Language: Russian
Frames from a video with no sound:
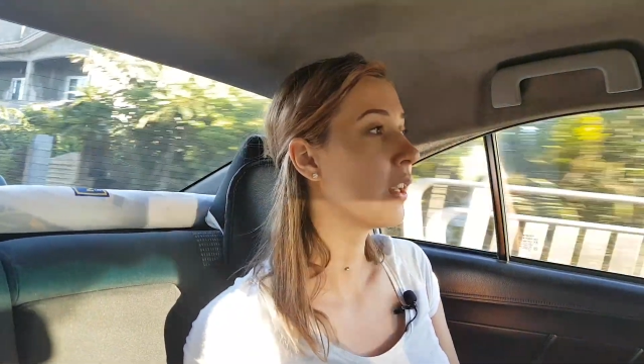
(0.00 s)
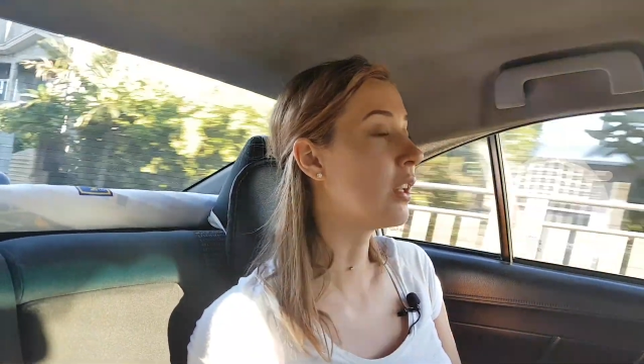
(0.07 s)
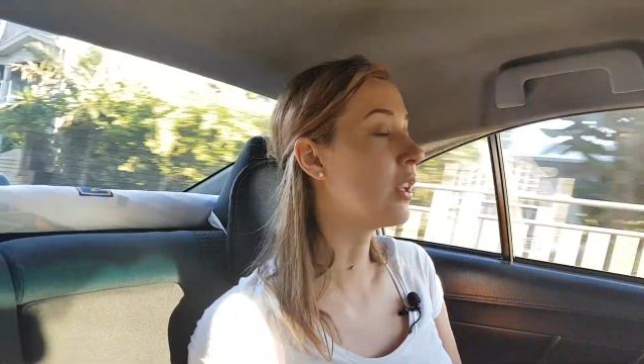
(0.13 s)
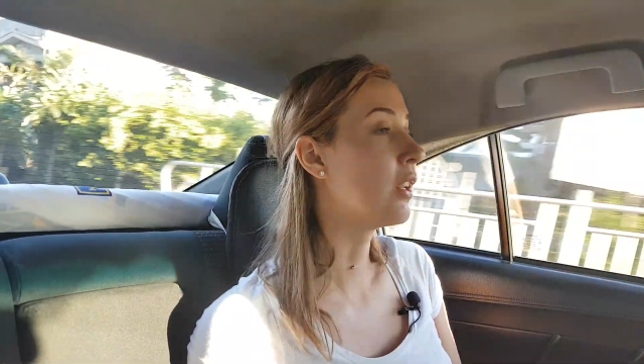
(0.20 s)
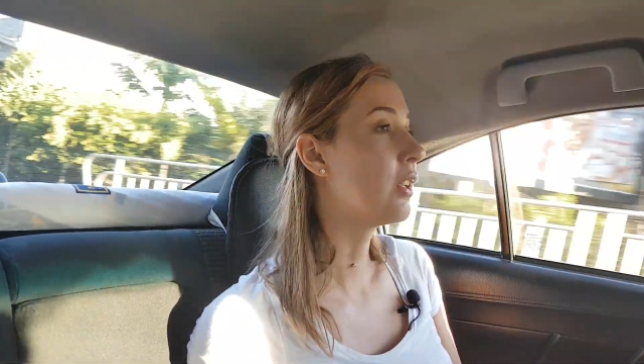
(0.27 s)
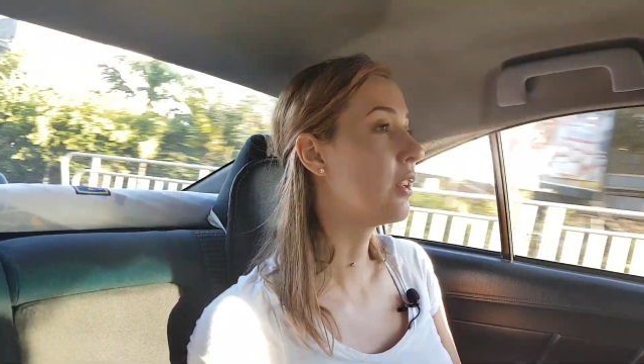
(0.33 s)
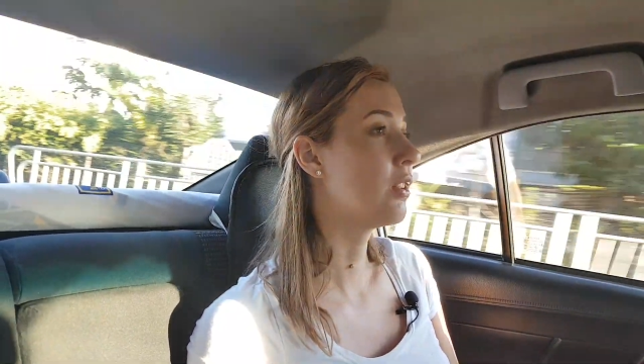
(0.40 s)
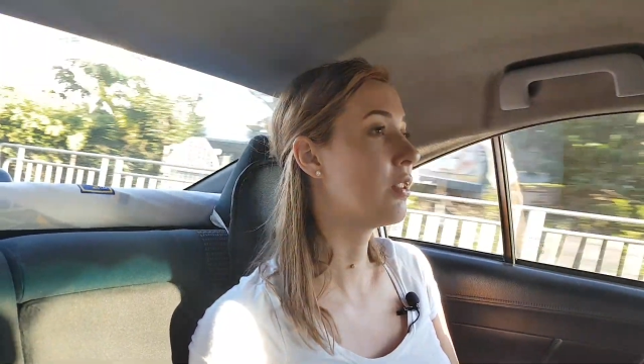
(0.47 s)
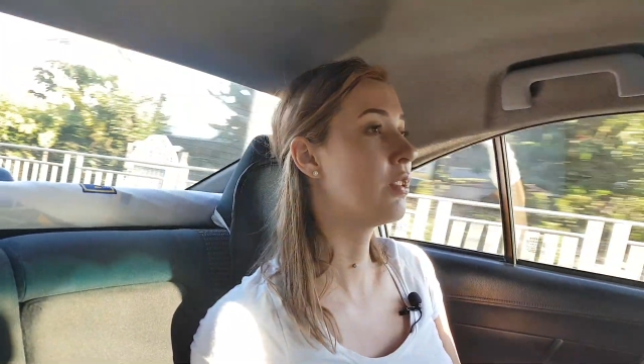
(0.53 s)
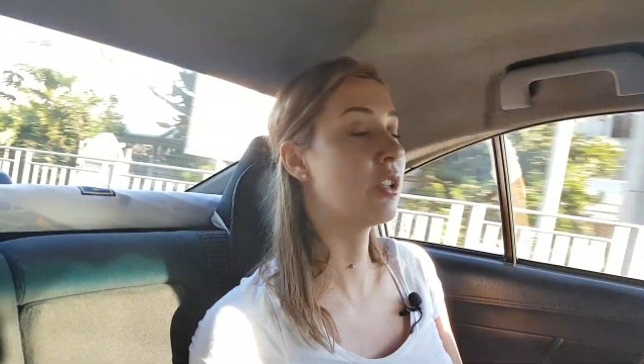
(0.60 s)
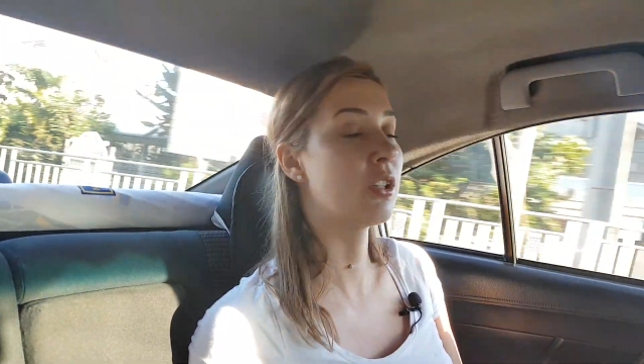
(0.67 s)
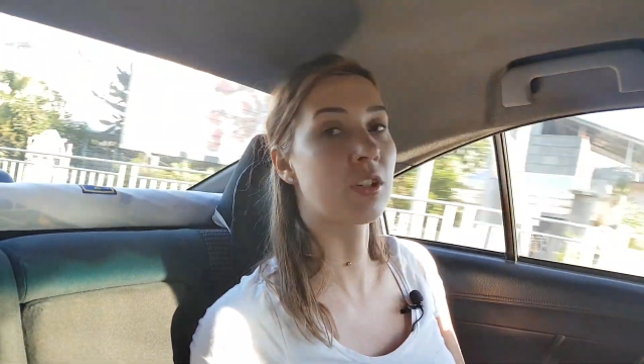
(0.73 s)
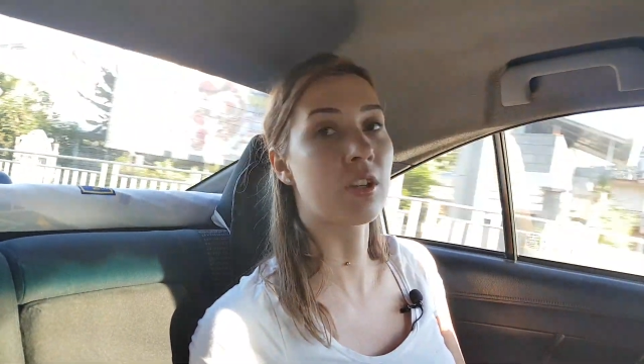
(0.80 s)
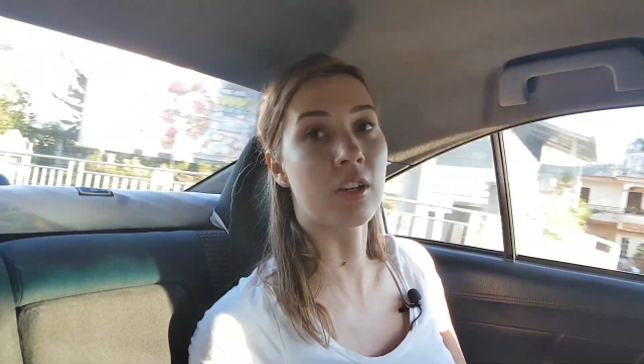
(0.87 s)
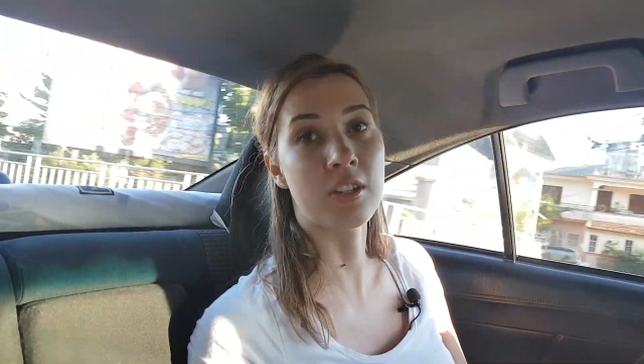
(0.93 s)
и
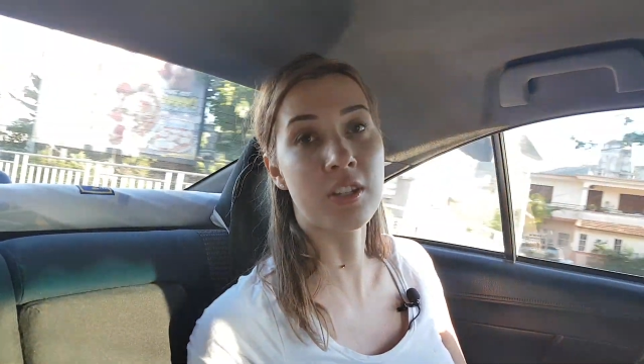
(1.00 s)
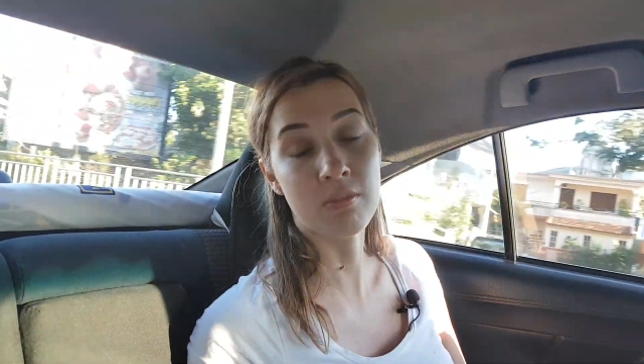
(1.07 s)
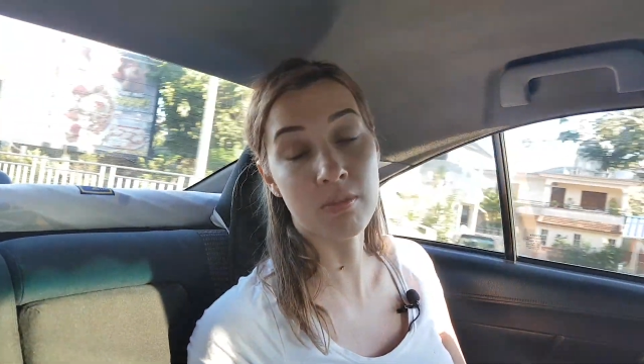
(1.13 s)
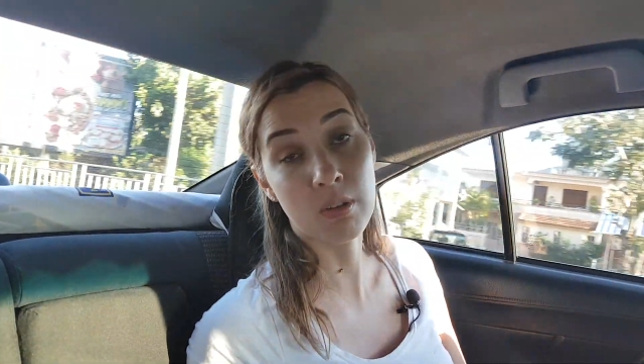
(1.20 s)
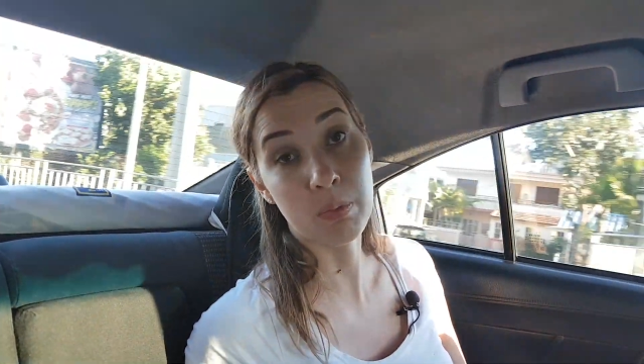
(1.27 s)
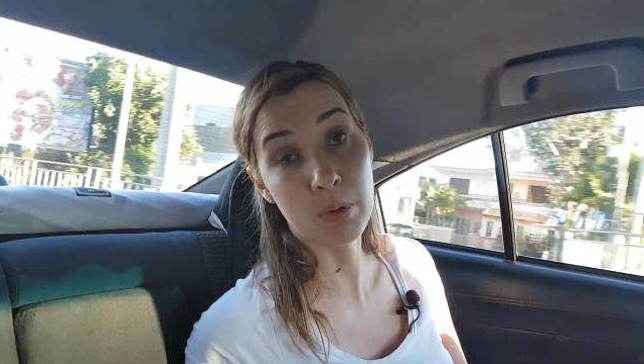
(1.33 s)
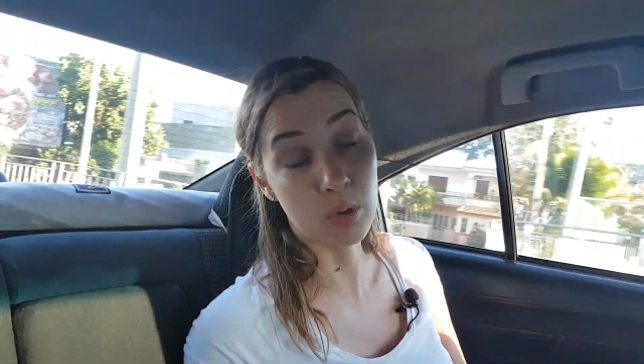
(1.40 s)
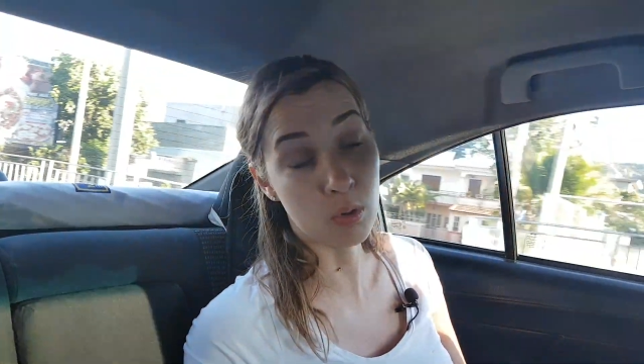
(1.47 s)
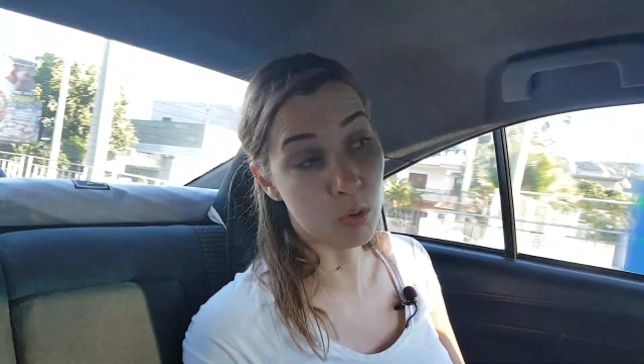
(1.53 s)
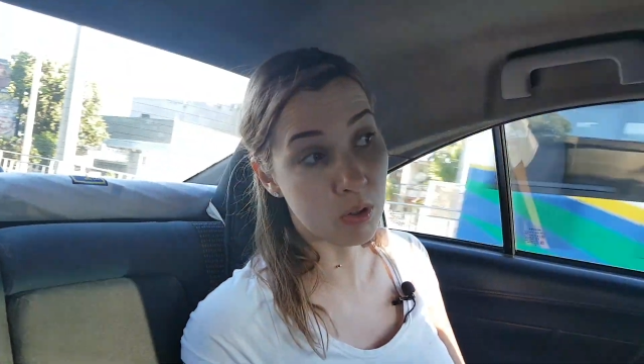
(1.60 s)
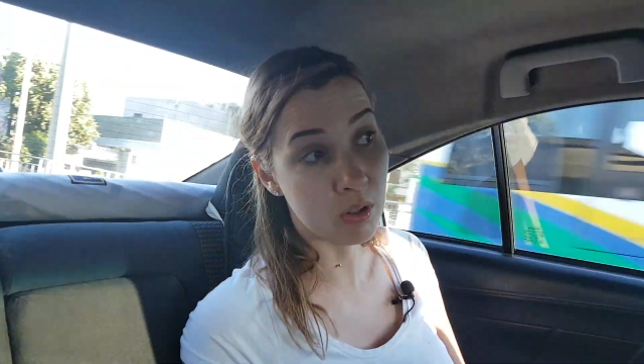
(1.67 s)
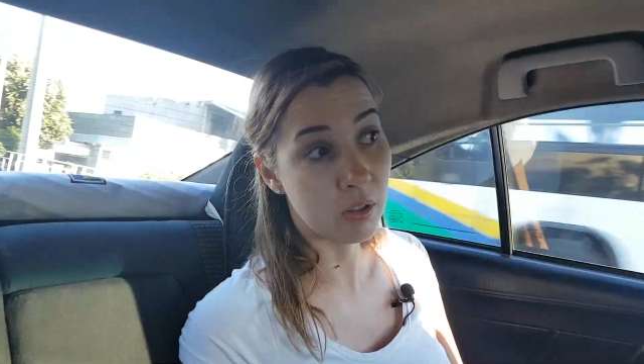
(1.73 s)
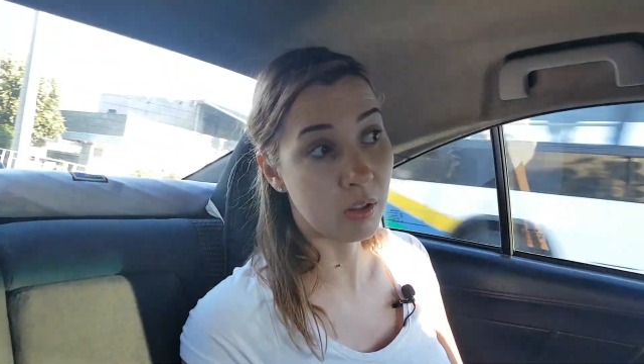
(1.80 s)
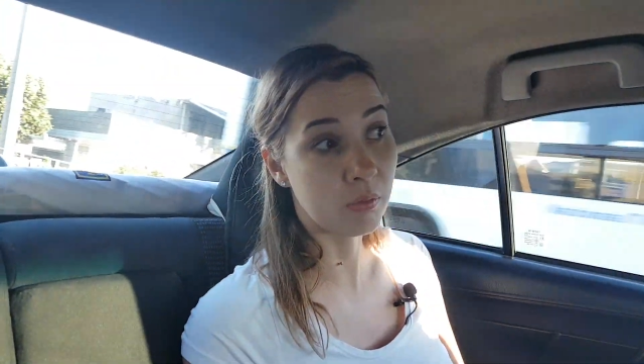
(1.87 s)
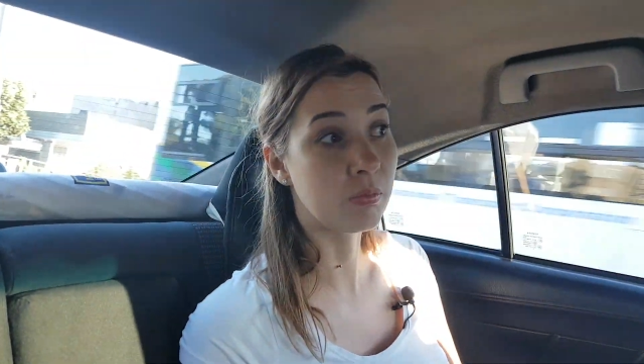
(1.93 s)
здесь красивая
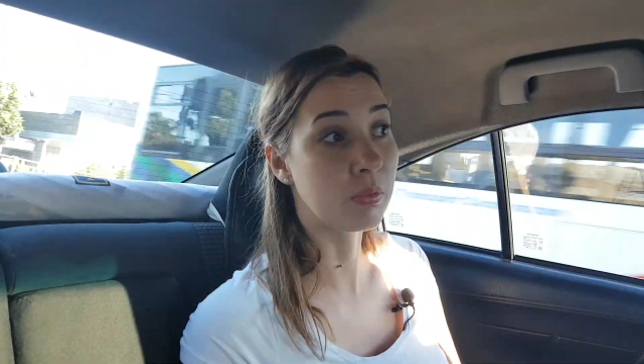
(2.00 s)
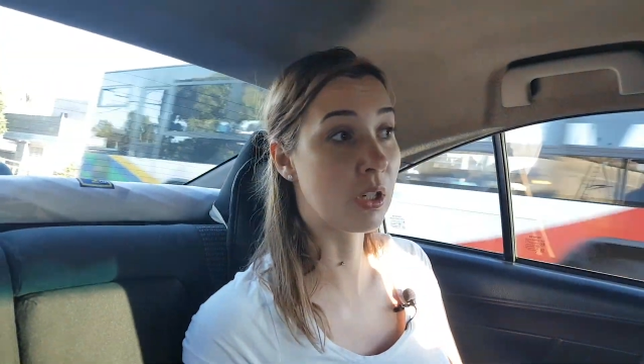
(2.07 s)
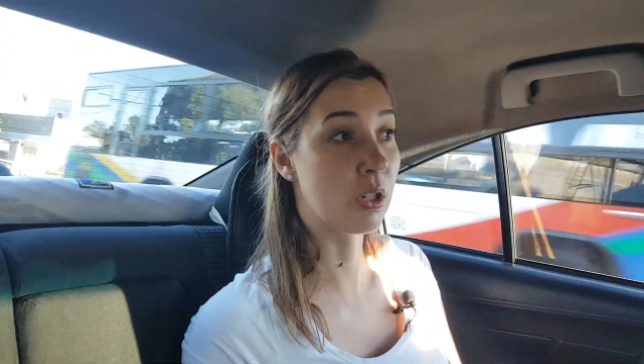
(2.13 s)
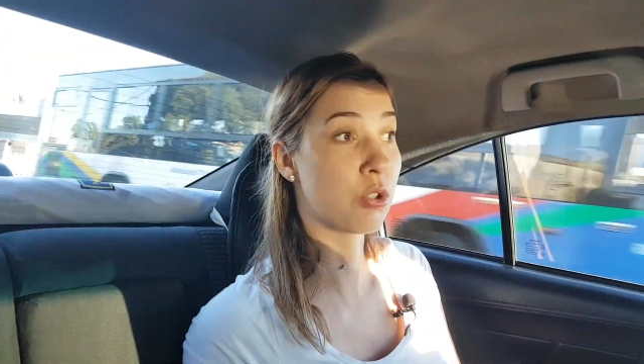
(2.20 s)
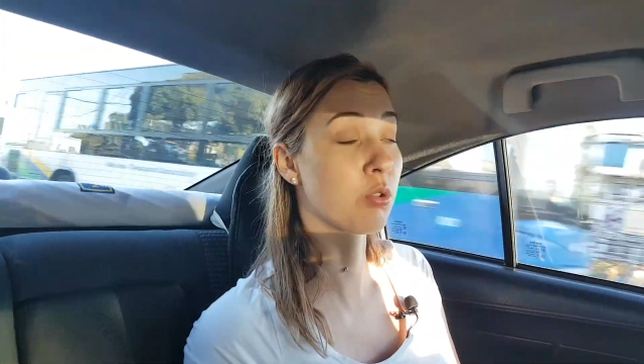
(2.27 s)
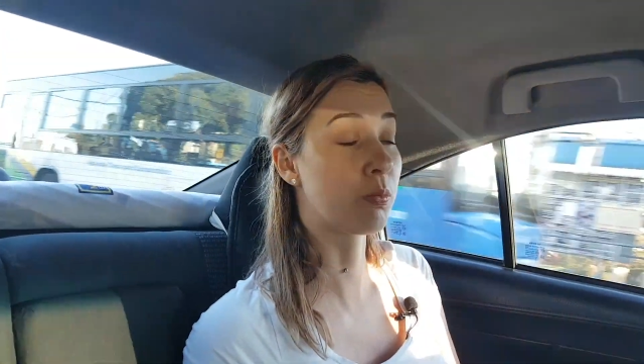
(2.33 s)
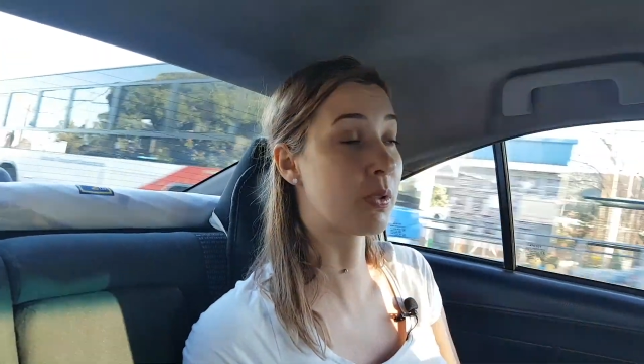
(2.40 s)
природа, есть что